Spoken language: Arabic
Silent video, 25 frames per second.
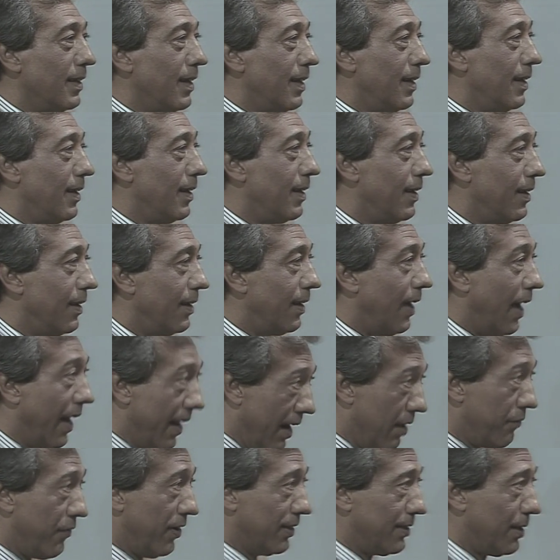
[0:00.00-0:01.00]
آه،
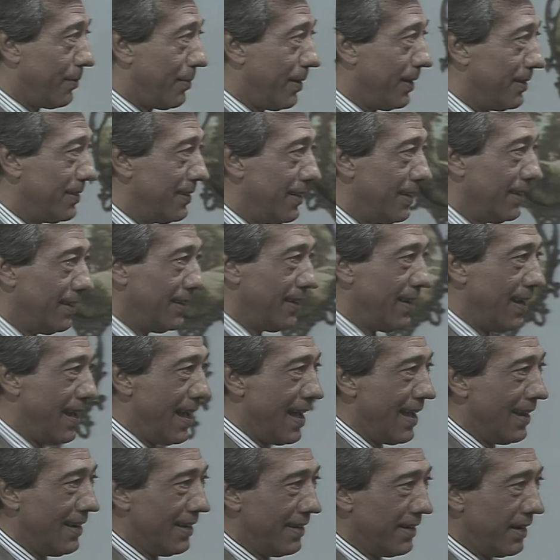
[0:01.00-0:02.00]
اعرفها طبعا
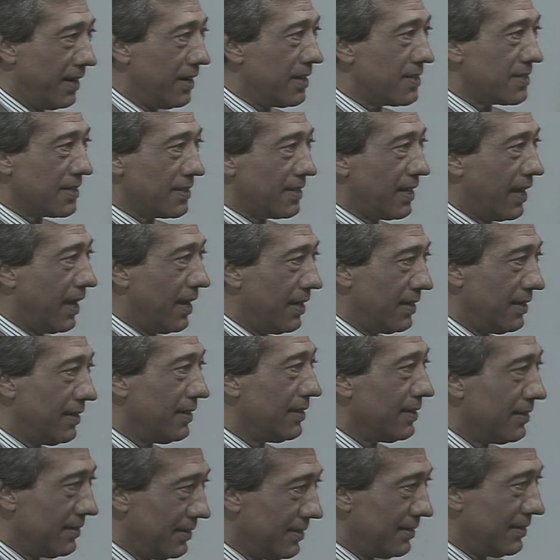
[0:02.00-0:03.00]
اهلا انسه تهاني
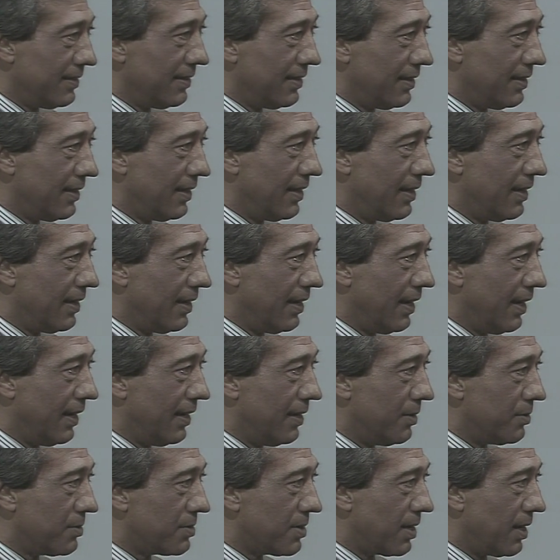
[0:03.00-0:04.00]
اهلا بيك يا فندم
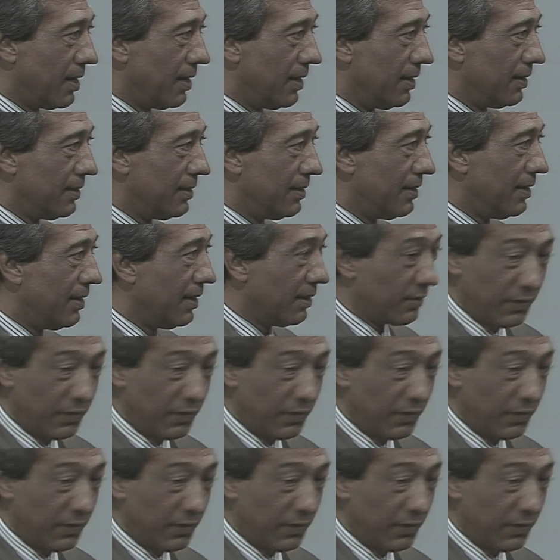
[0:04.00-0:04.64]
اهلا وسهلا اهلا